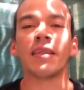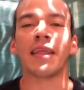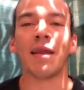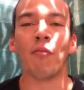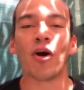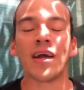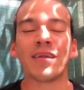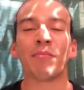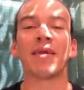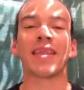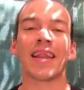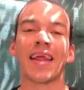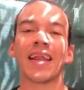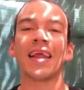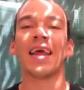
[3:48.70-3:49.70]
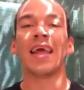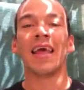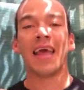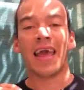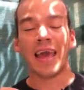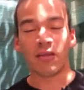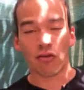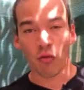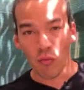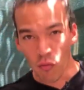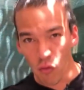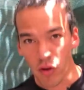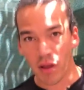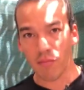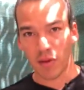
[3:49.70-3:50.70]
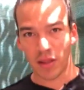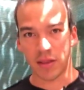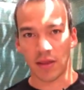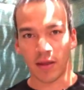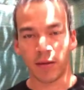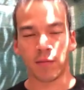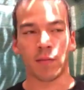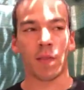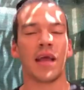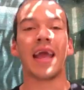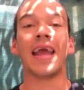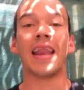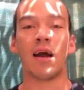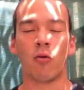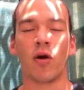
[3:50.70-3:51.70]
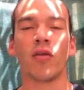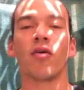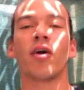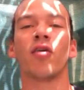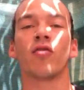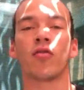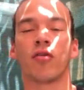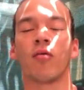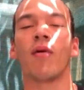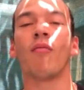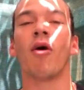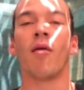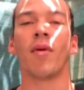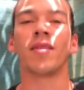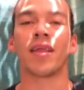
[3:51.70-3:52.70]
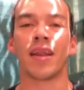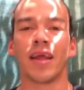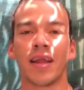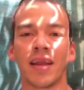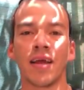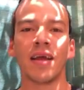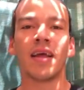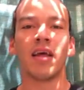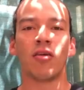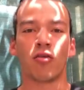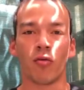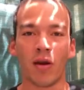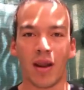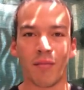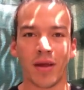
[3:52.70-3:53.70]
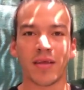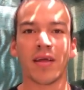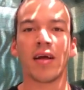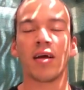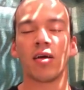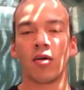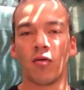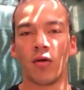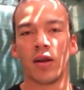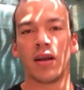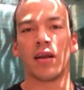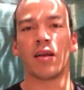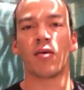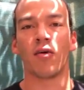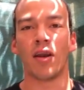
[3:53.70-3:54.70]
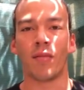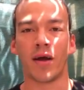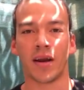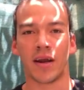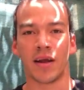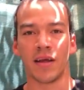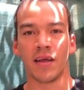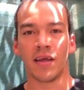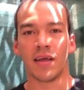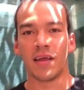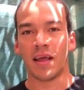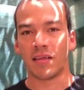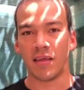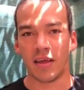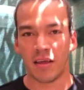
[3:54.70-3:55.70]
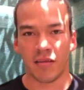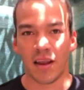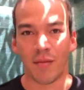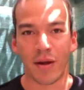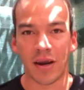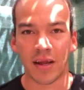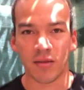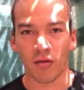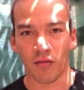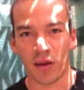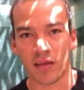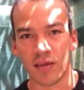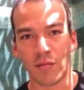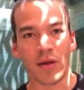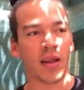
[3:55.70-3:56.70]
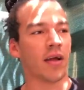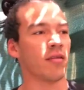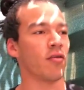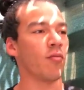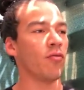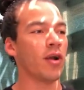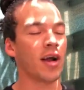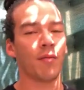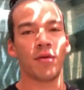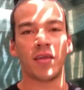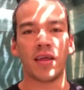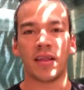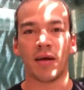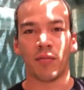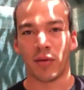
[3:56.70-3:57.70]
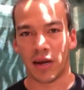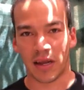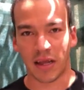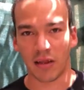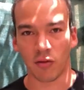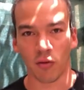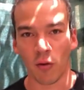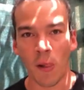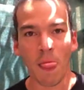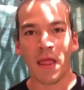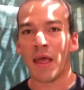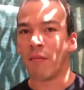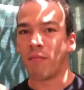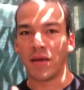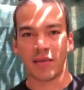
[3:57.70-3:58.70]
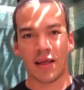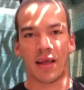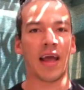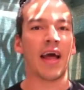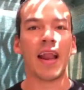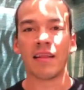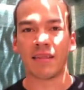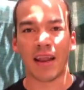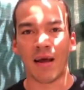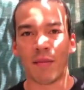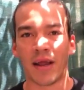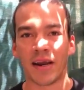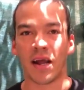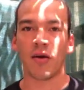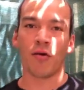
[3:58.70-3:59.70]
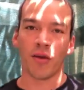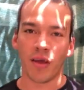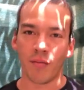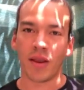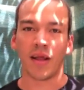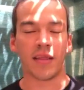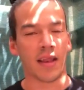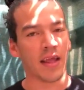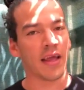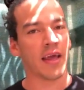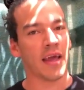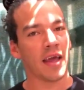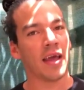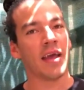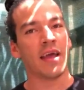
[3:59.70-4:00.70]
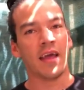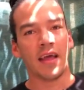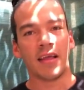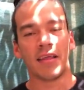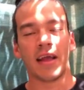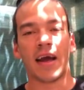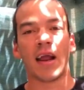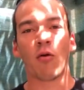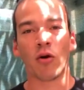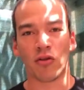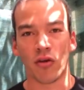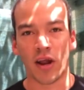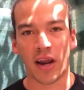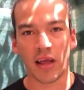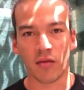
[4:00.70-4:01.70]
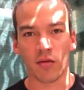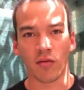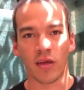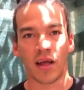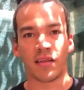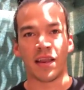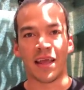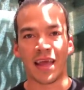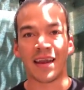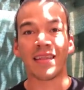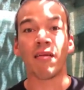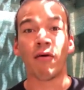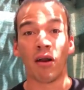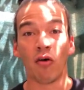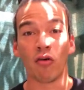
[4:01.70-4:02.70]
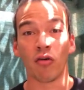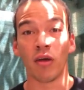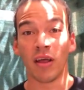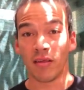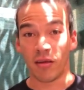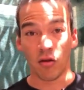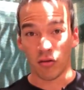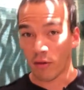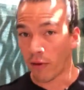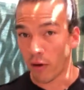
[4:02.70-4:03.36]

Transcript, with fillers: tenemos que mantener esto muy en mente el acuerdo que nosotros vamos a mantener sobre la mesa con, con la marca. Así que si la marca te ofrece, mira, toma una camisita para que tú me saques adelante la marca, oye, mira, tienes que llegar a cuestionar eso, o sea, tienes que darte el valor. Si no te